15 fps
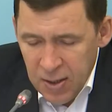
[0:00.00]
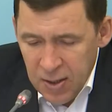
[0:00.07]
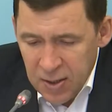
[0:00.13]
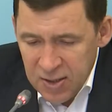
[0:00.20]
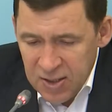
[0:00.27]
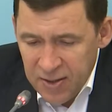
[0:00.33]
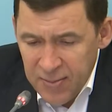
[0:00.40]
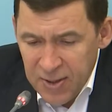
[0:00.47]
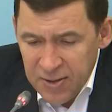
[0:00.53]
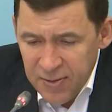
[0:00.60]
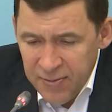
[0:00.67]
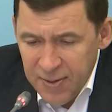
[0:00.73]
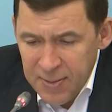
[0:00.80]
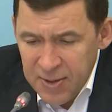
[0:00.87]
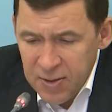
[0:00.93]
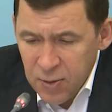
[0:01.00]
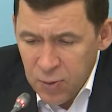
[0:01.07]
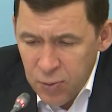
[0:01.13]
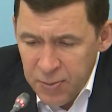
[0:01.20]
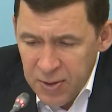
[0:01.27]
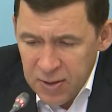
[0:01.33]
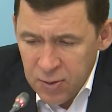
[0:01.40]
Разрабатываемый
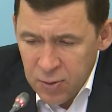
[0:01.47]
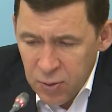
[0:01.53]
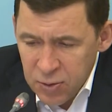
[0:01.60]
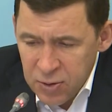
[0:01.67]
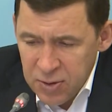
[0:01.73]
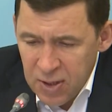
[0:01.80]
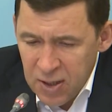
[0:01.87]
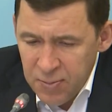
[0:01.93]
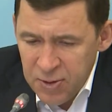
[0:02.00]
документ должен